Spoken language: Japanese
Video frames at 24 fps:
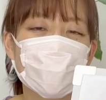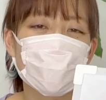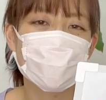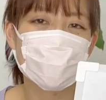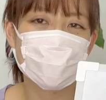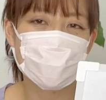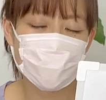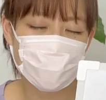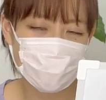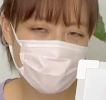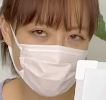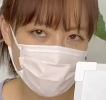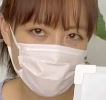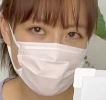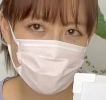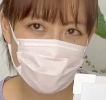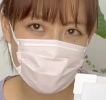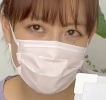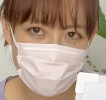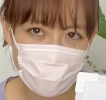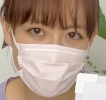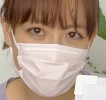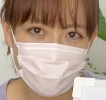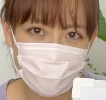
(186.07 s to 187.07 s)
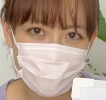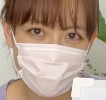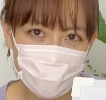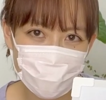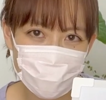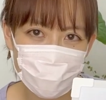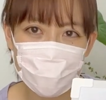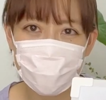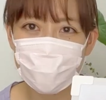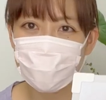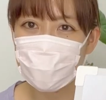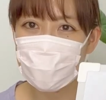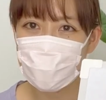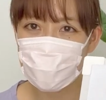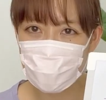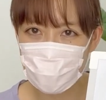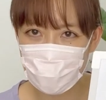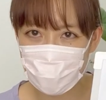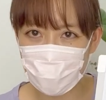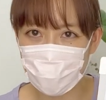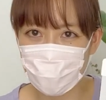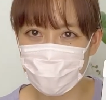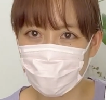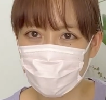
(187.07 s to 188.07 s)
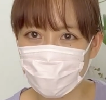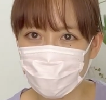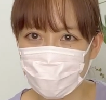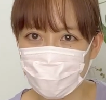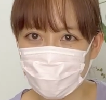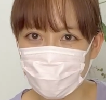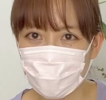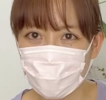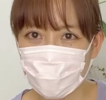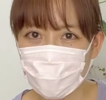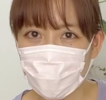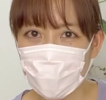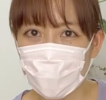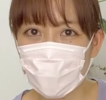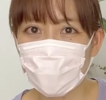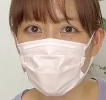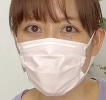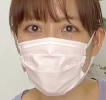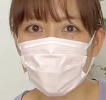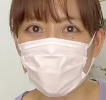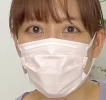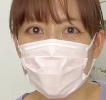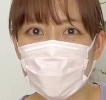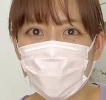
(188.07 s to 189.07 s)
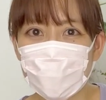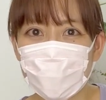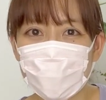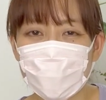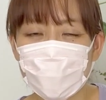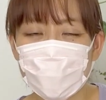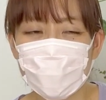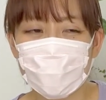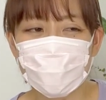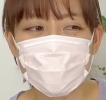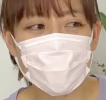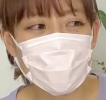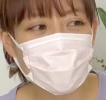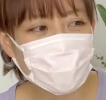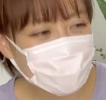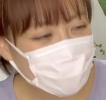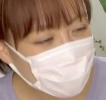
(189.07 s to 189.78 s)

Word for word: んな感じで書けました。いかがでしょうかまあ